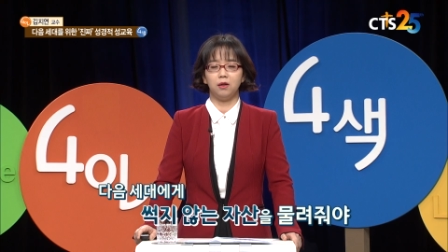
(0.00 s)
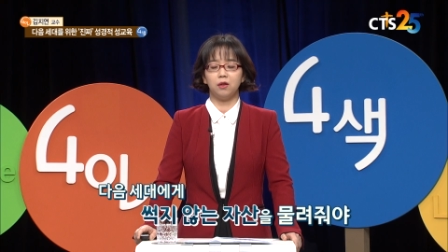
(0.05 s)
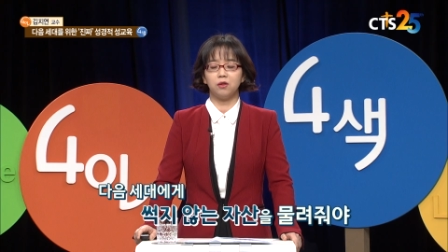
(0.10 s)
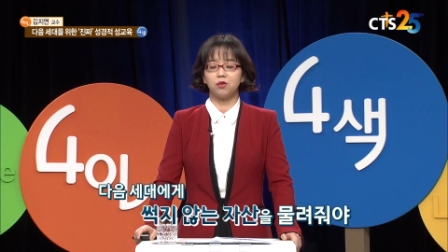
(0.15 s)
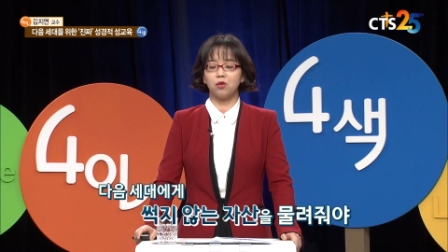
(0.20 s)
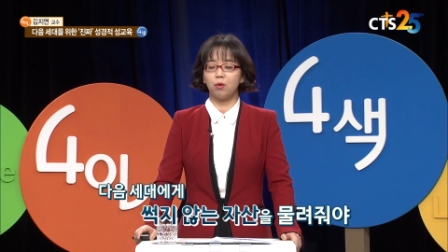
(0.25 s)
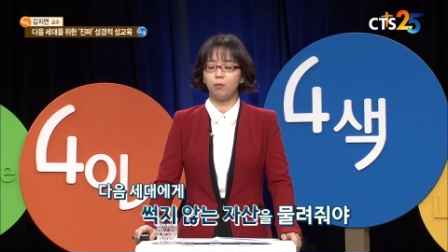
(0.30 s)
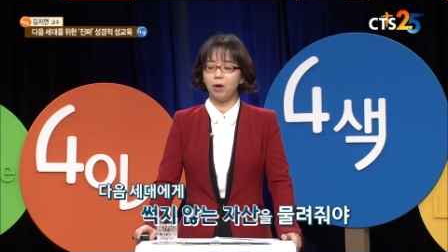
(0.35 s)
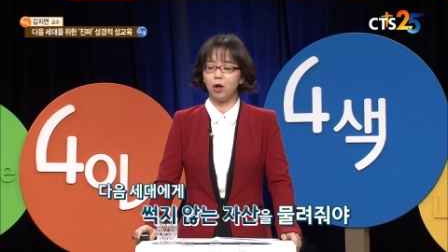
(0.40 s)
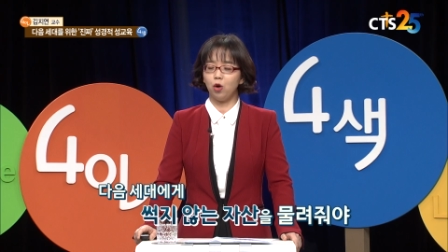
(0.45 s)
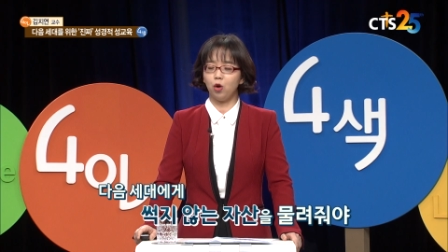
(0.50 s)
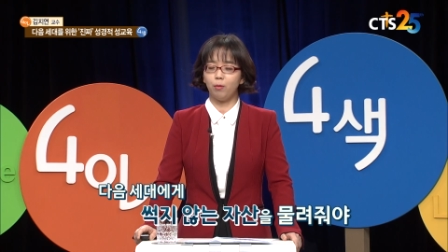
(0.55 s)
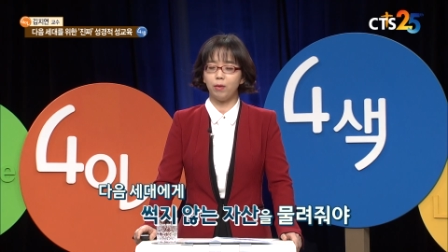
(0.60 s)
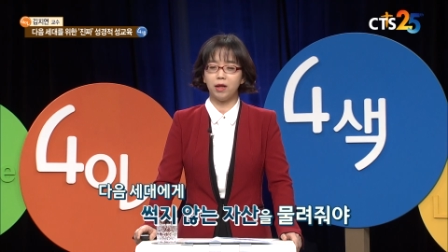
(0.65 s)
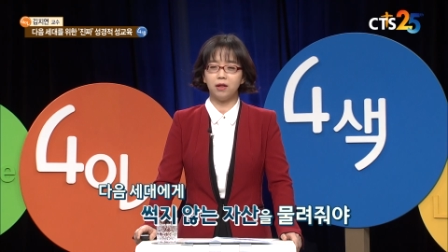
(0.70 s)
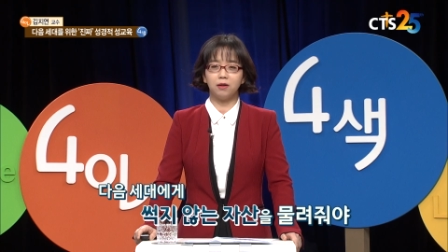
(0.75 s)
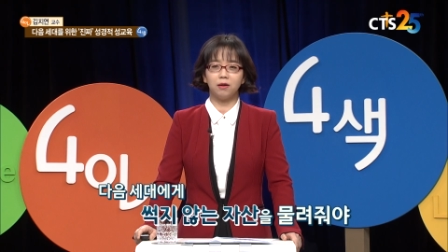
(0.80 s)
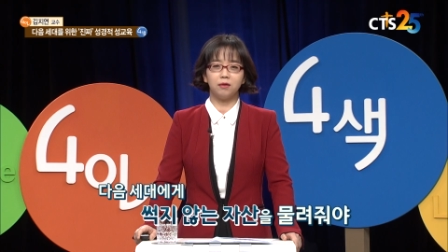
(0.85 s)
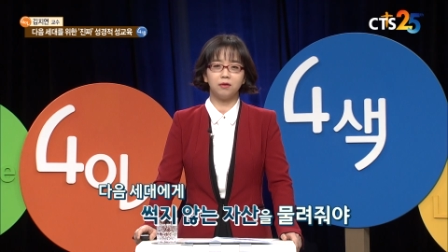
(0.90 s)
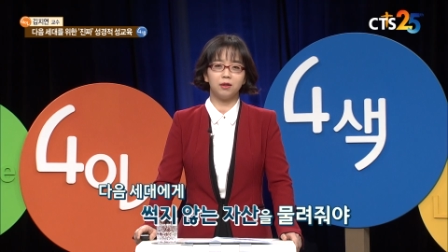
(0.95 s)
정말로
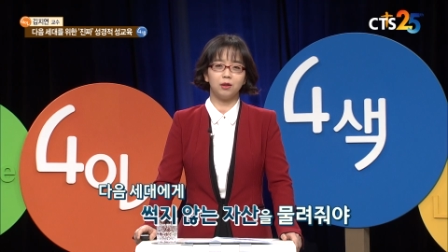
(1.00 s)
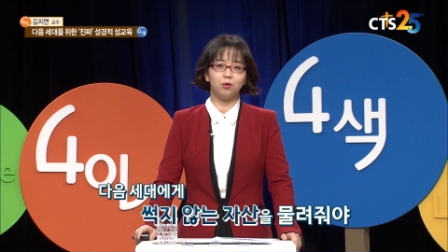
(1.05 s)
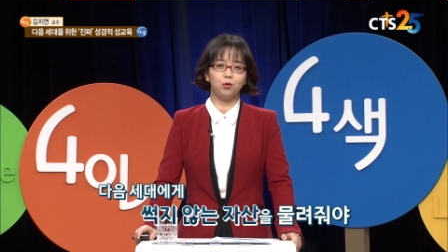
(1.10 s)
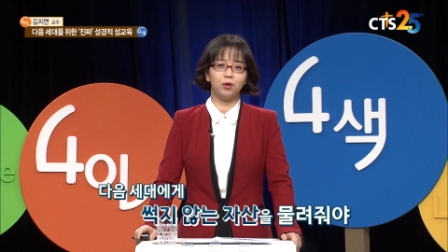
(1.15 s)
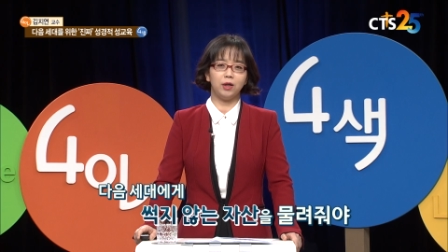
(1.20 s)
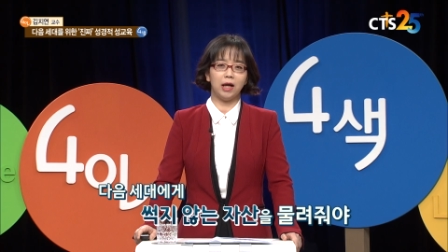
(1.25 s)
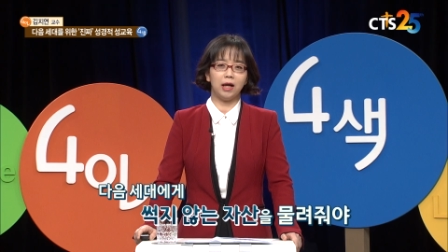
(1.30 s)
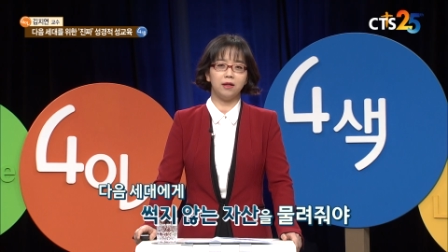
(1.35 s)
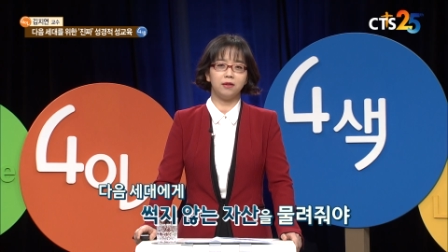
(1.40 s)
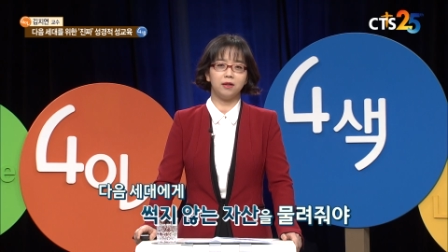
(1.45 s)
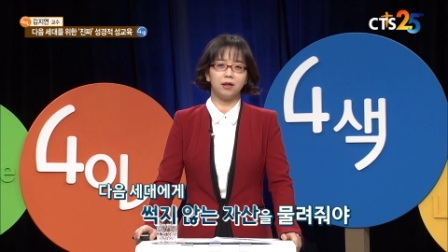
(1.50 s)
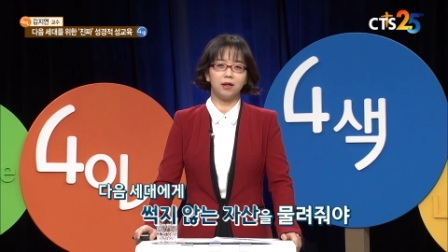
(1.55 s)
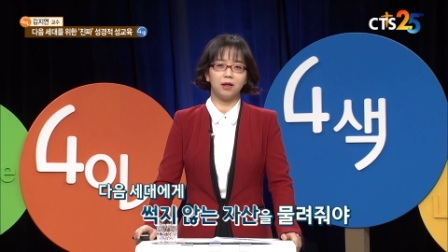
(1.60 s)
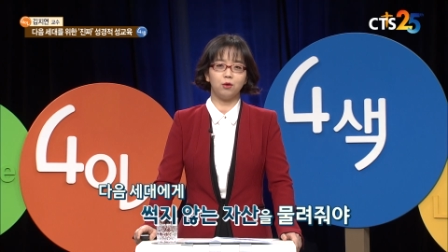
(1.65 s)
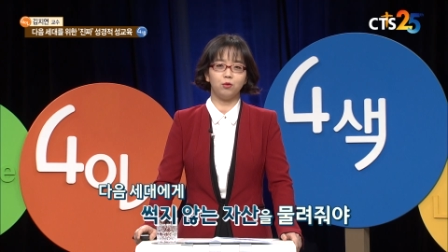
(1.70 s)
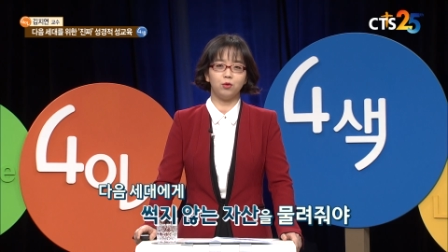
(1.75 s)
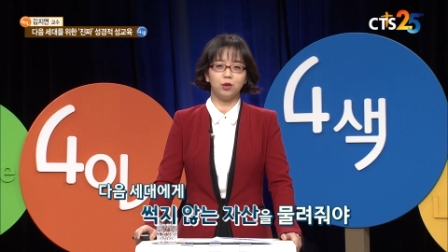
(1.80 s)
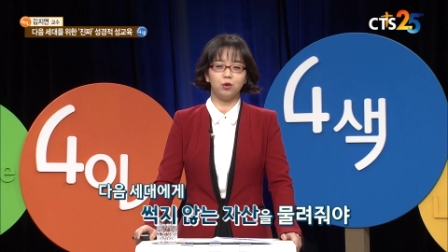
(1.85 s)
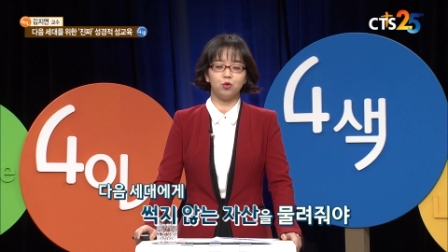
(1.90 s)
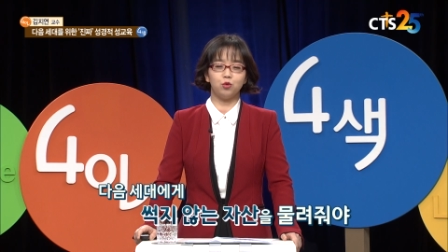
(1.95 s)
많은 것들을 우리 아이들에게
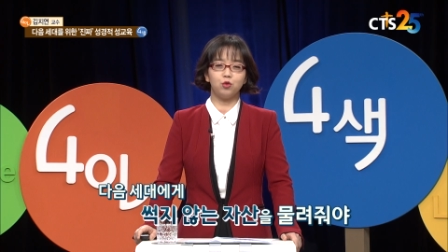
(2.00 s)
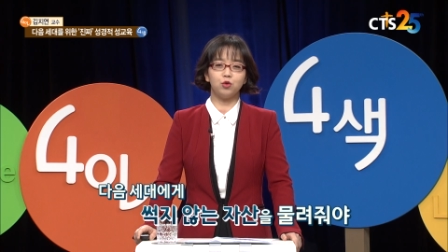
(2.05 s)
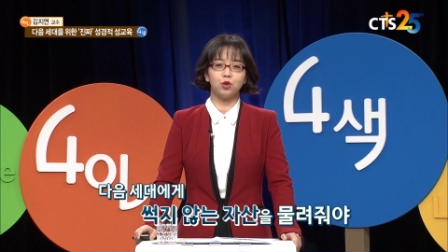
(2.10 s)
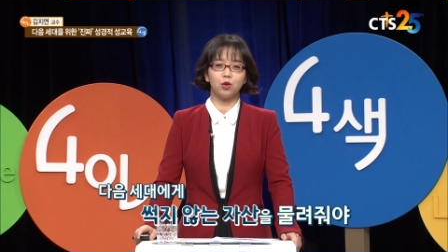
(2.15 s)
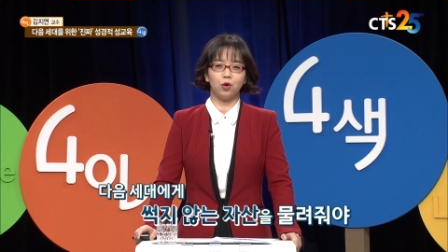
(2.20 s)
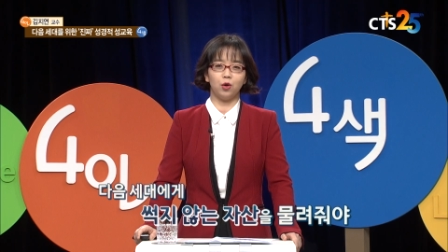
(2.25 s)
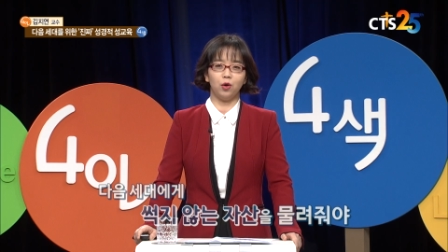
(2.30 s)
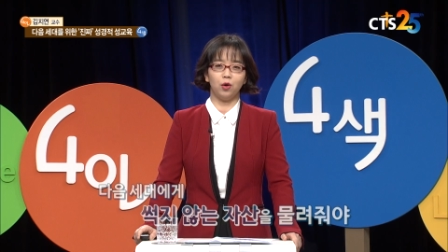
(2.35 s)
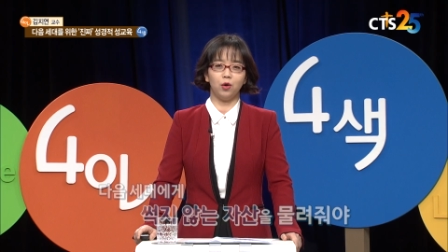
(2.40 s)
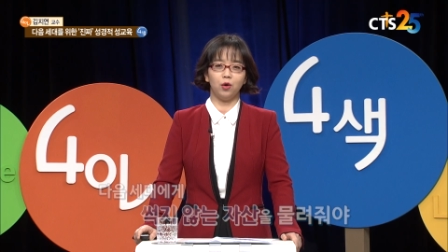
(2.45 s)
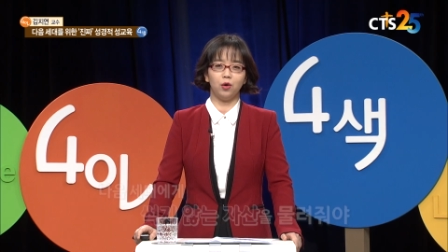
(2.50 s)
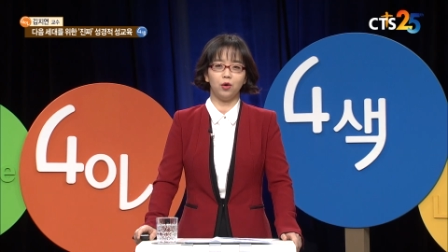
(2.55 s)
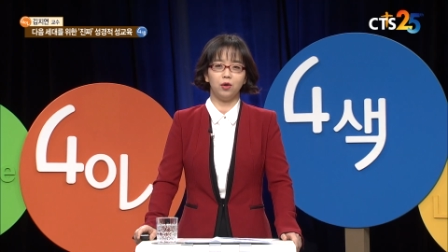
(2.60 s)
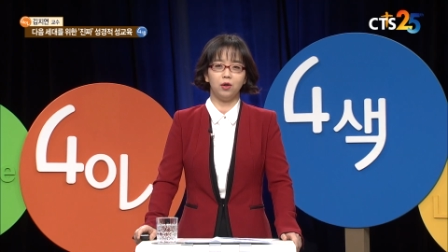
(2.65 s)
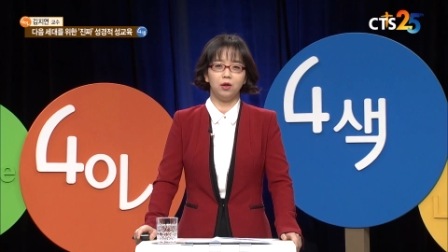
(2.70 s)
우린 주죠.